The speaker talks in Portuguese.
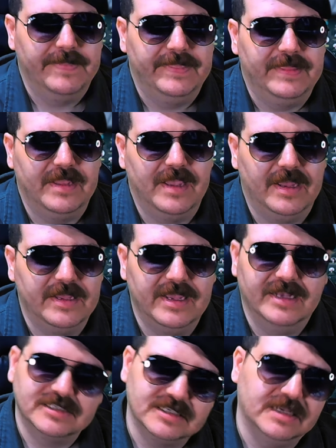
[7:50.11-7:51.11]
E aí é
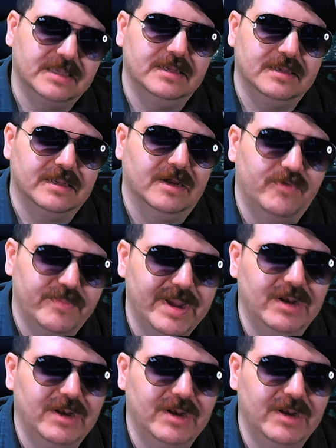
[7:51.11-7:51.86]
assim que, que a Rebellion